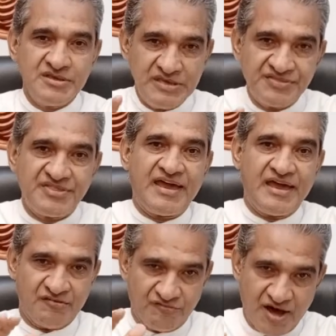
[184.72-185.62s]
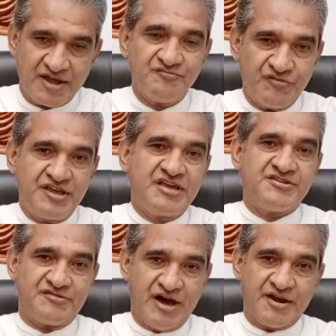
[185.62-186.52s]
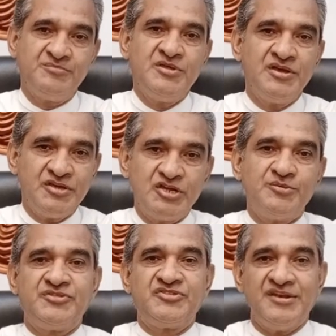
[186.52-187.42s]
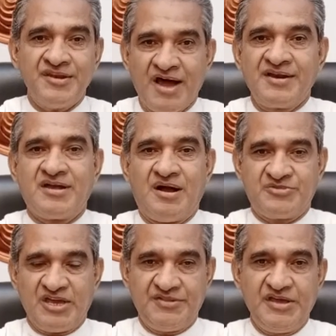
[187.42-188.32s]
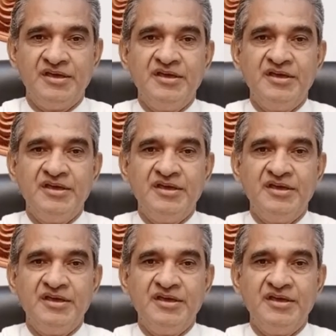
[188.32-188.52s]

இந்த வாரம் வருகின்ற வாரம் இருபத்தி நான்காம் தேதி